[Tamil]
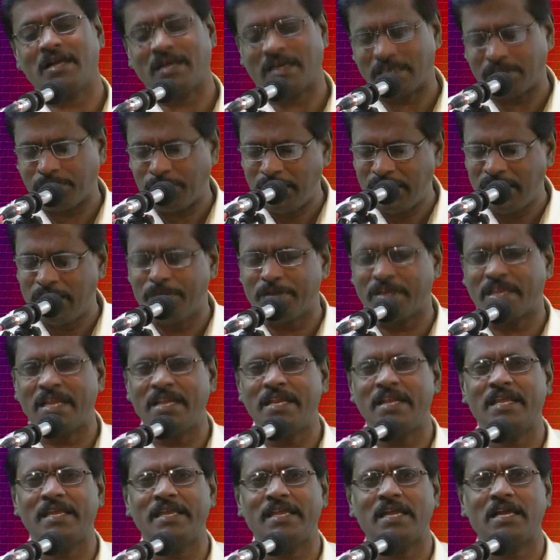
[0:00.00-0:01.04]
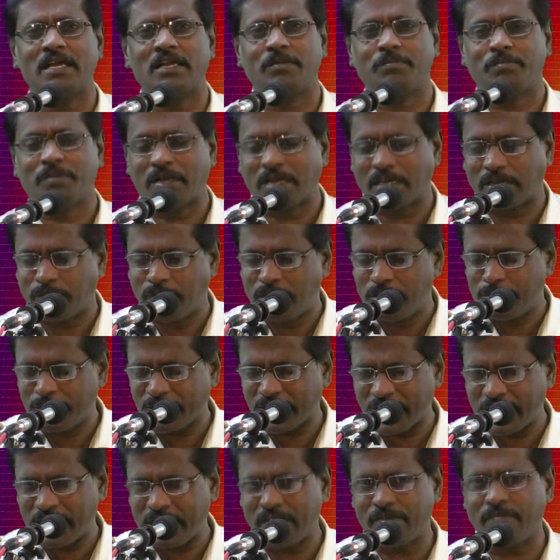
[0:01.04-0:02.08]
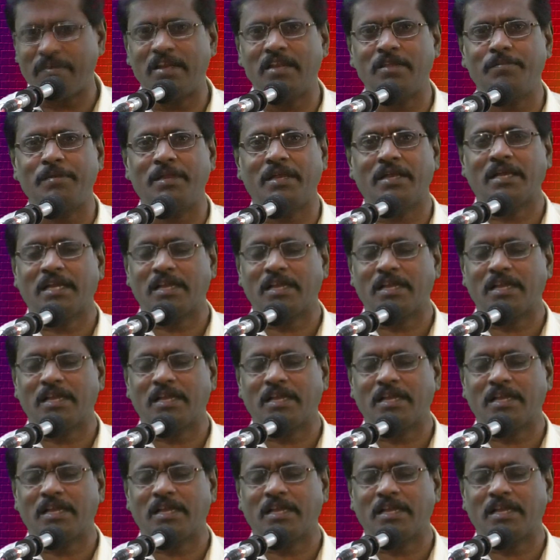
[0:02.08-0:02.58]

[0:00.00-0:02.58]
கடவுள் நமக்கு என்ன ஞானம் கடவுள் நமக்கு என்ன வல்லமை